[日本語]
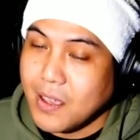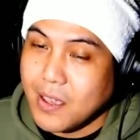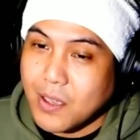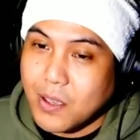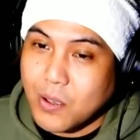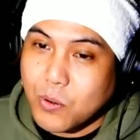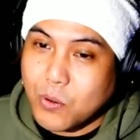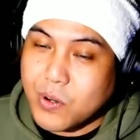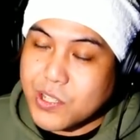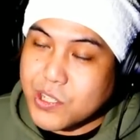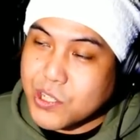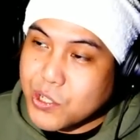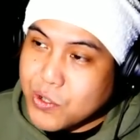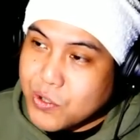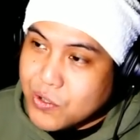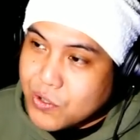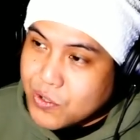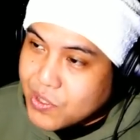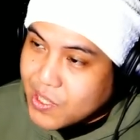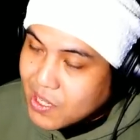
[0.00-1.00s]
これ
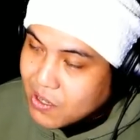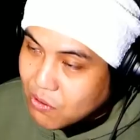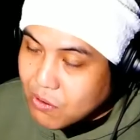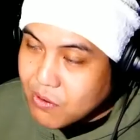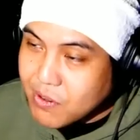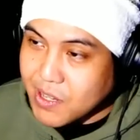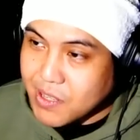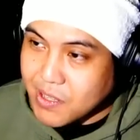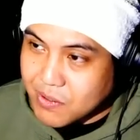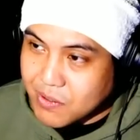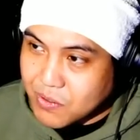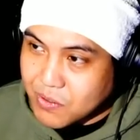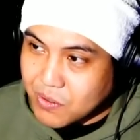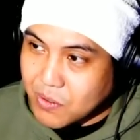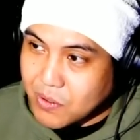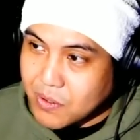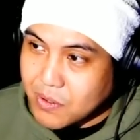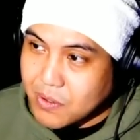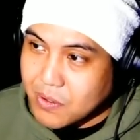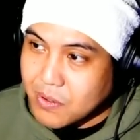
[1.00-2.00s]
10年後ぐらいなんですよ、
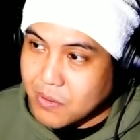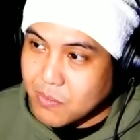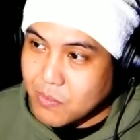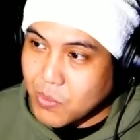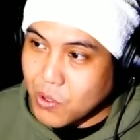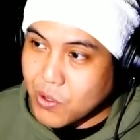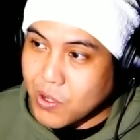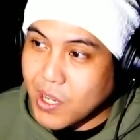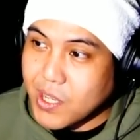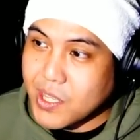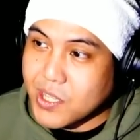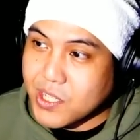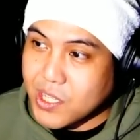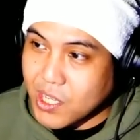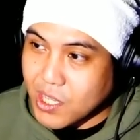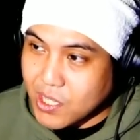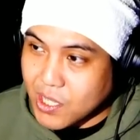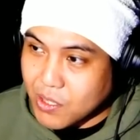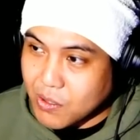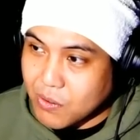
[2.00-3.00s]
僕話聞い
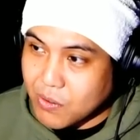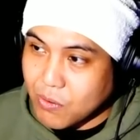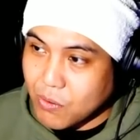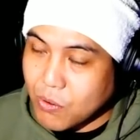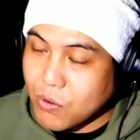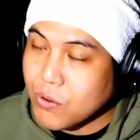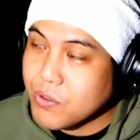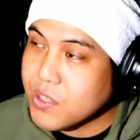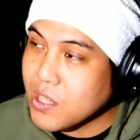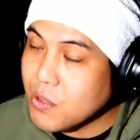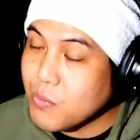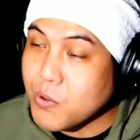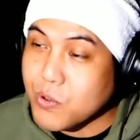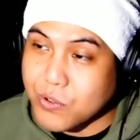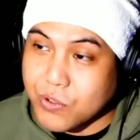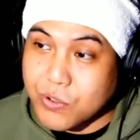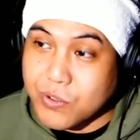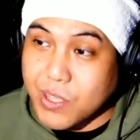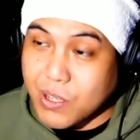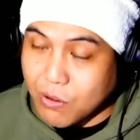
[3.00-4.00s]
たの。起こったのも
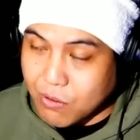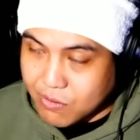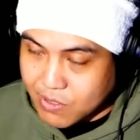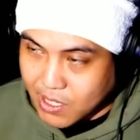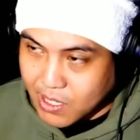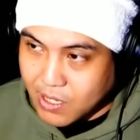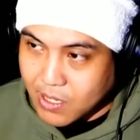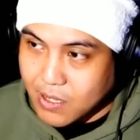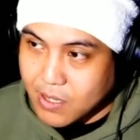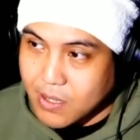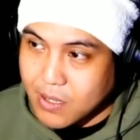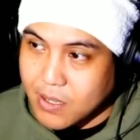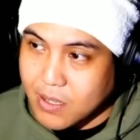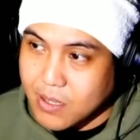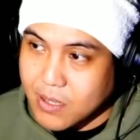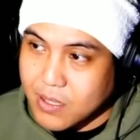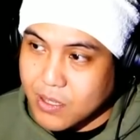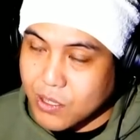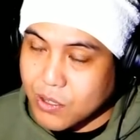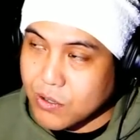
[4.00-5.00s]
10年後ぐらい、
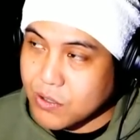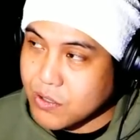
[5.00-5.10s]
90